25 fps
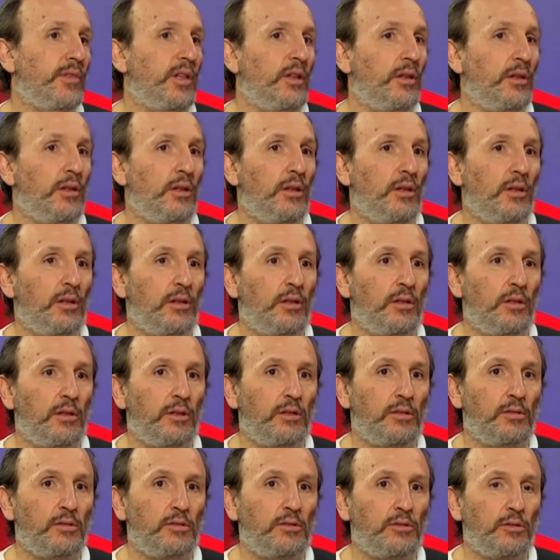
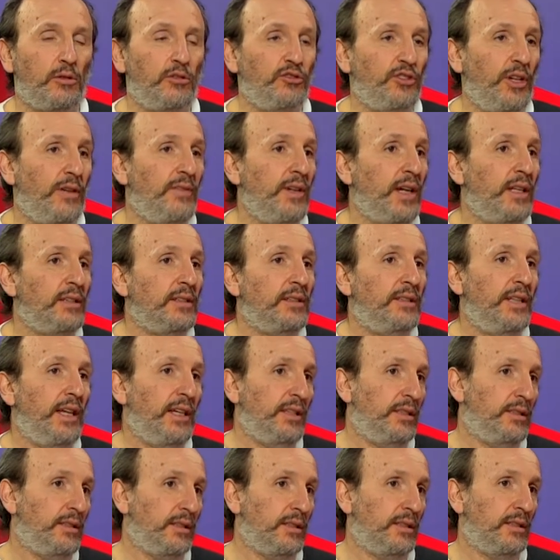euh, ce que j'avais en
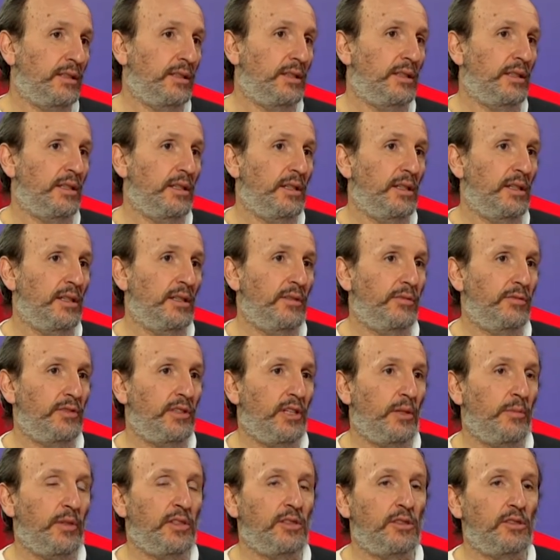tête. Euh, et
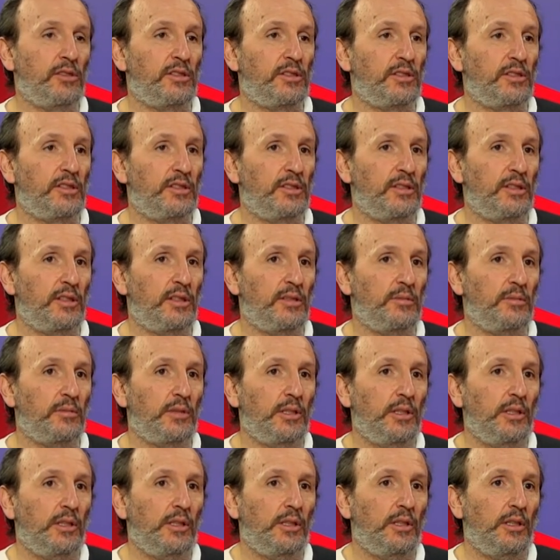finalement, c'est des
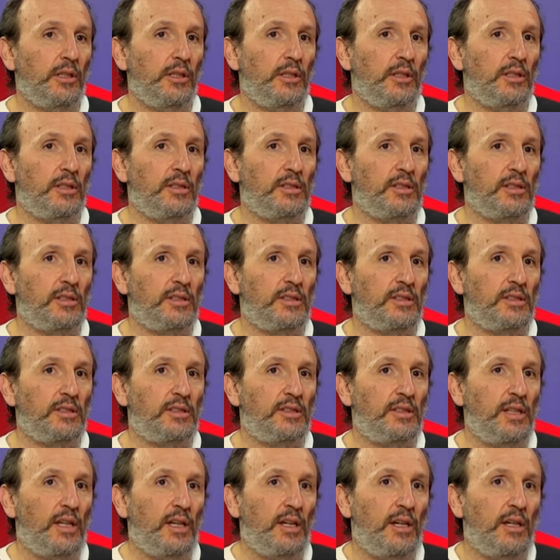
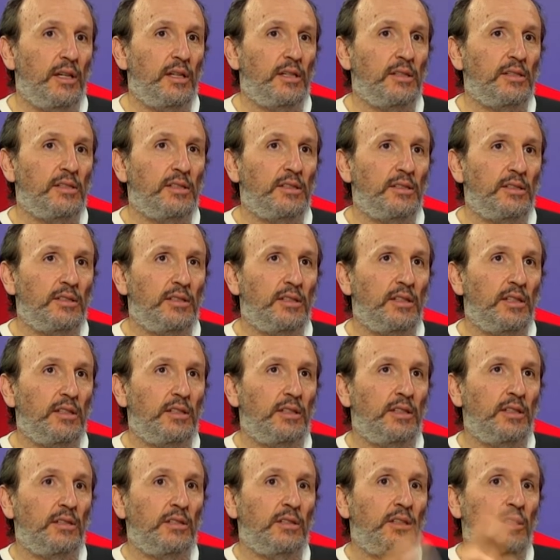c'est
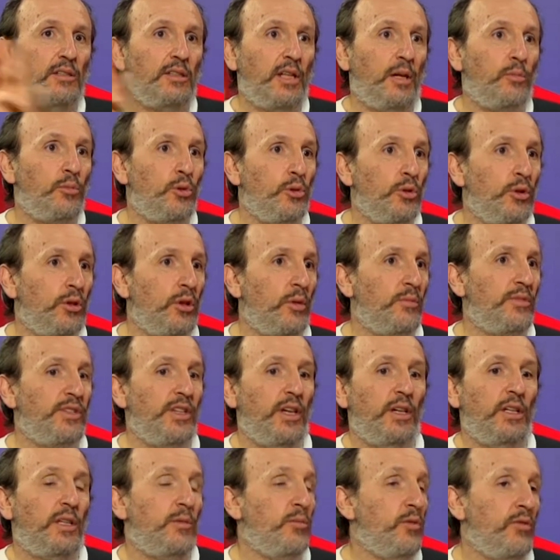des, tableaux comme
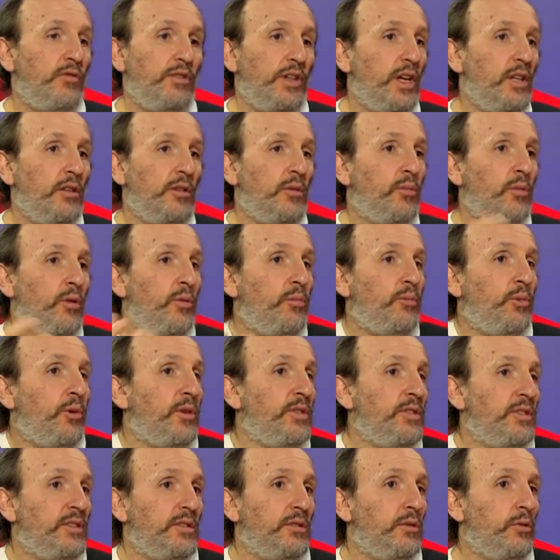ça qui me viennent, pour
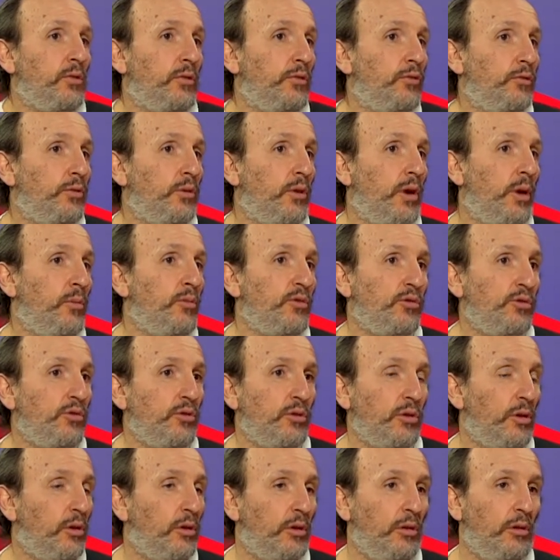ainsi dire, au fur et à mesure.
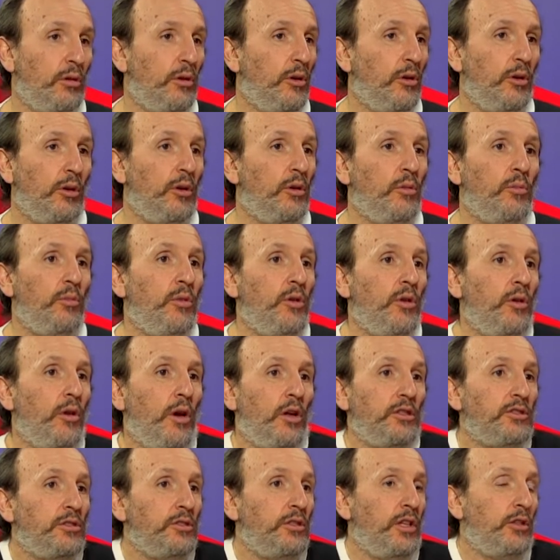Assez naturellement,
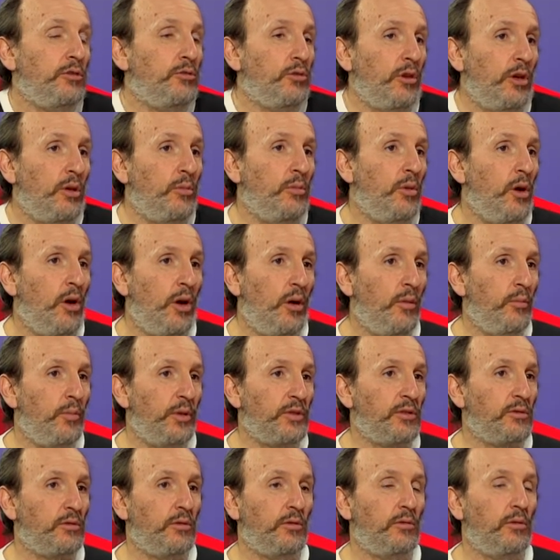finalement. Aussi bien les
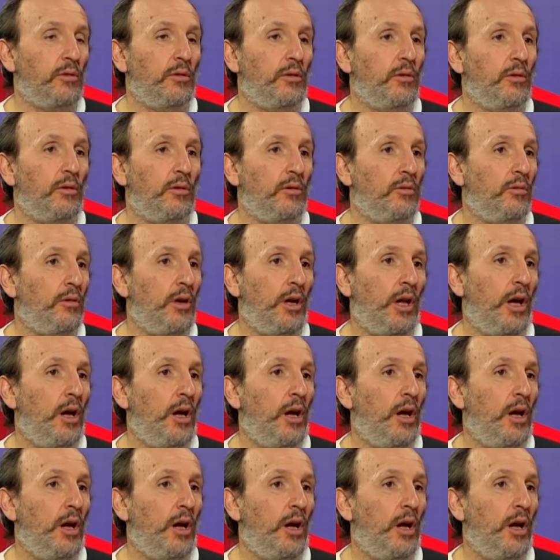personnages,